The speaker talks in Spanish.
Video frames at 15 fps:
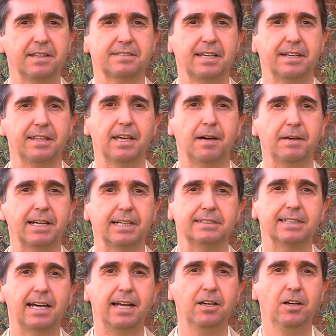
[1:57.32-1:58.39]
de Sanidad
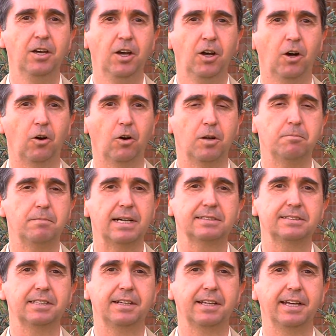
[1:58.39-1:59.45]
Vegetal o el
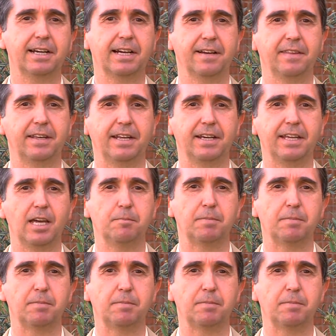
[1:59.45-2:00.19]
máster en Jardinería y